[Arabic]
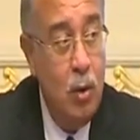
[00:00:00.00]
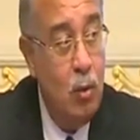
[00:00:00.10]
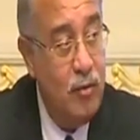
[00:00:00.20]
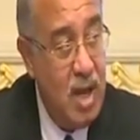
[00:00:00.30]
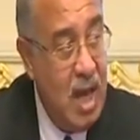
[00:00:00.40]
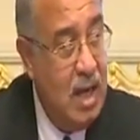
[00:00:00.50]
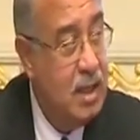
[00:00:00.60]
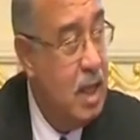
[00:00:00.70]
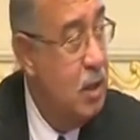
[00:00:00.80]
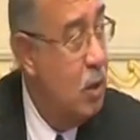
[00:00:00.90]
وفي
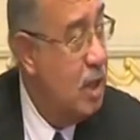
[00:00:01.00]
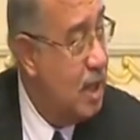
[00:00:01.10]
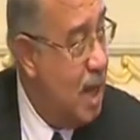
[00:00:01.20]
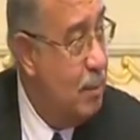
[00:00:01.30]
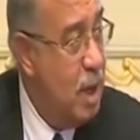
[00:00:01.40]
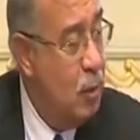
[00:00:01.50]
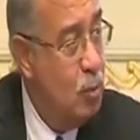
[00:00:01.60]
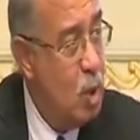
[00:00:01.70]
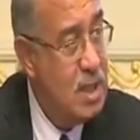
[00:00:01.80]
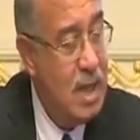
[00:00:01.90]
حاله انه تتحمله
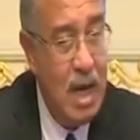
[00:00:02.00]
الموازنه